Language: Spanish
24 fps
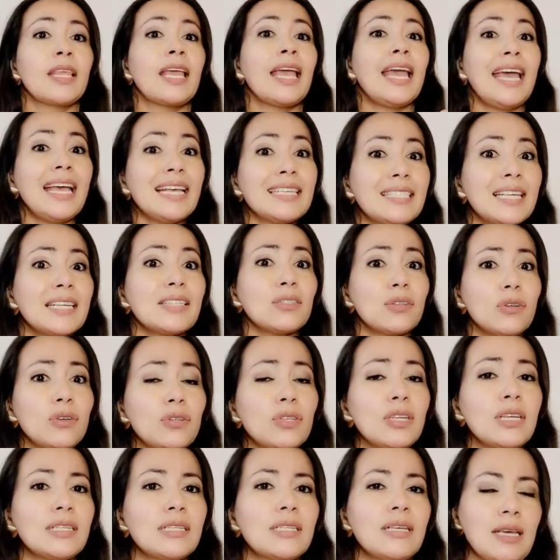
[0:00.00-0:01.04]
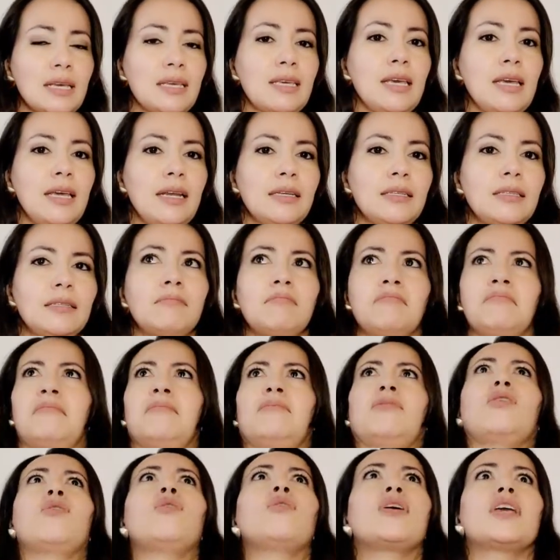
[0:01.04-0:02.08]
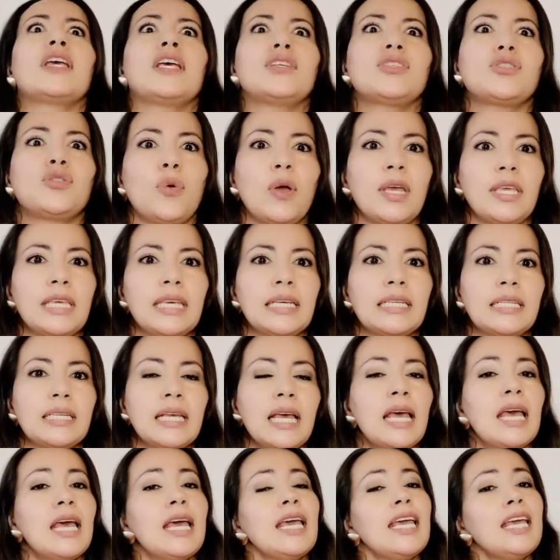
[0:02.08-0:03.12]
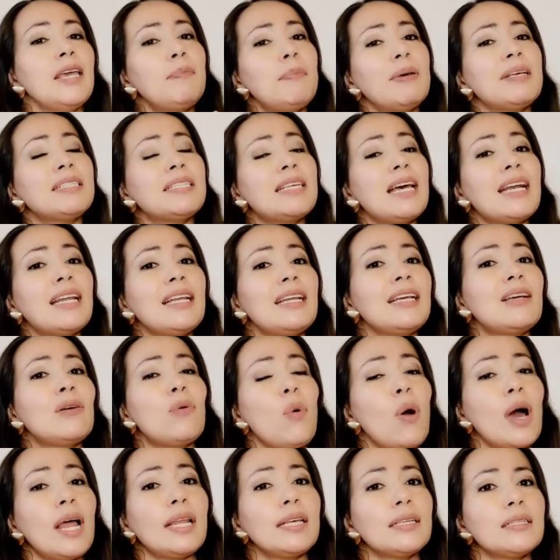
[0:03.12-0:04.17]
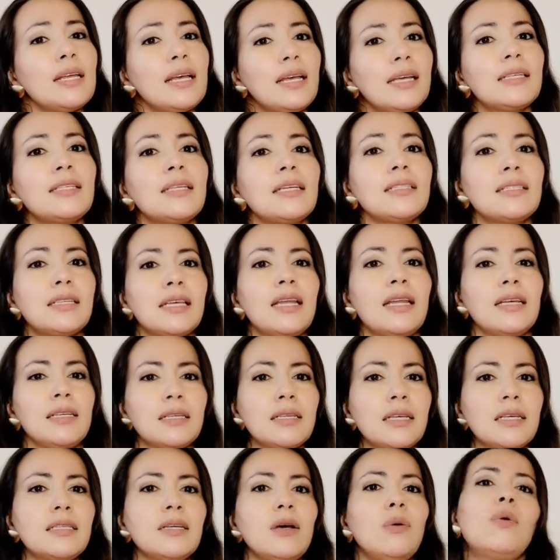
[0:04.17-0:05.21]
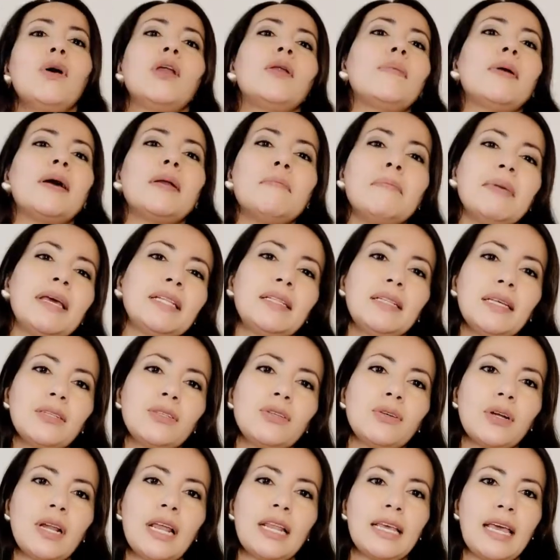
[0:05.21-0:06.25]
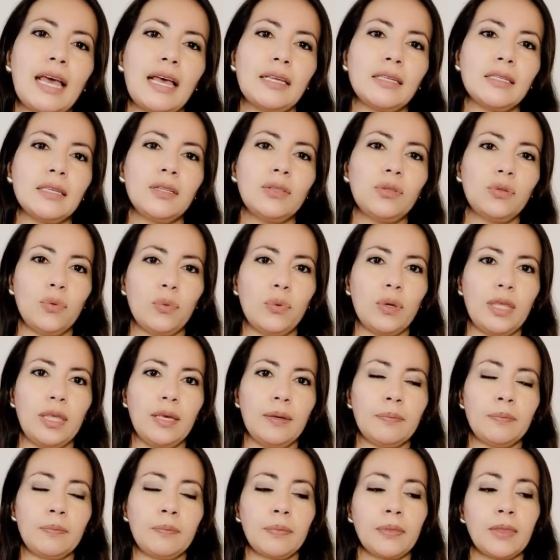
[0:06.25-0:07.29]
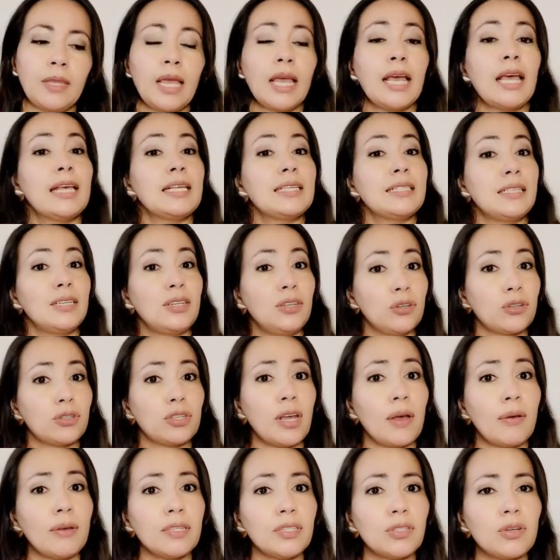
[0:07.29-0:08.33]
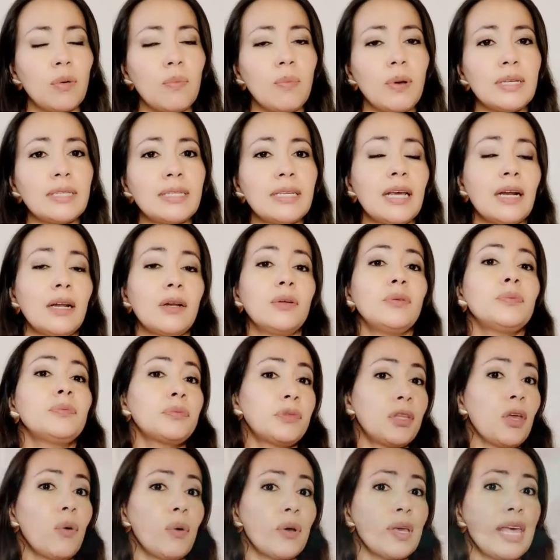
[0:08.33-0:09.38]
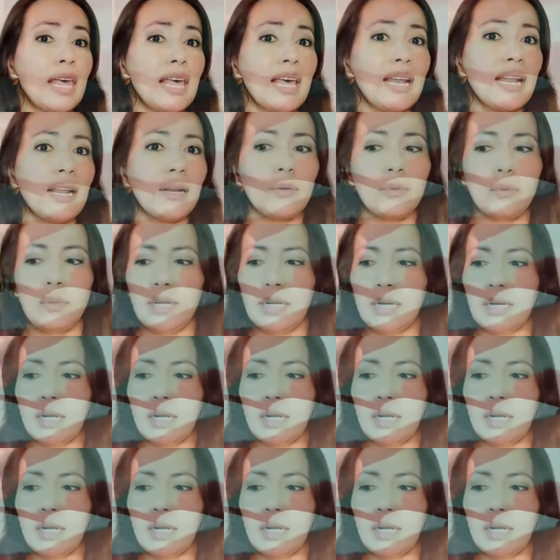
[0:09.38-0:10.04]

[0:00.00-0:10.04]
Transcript: esas cosas que quieres, con qué sueñas, y pensar en cuáles de esas quieres que se vuelvan metas o realidades en tu vida. Si no sabes cómo hacerlo, te voy a dar algunas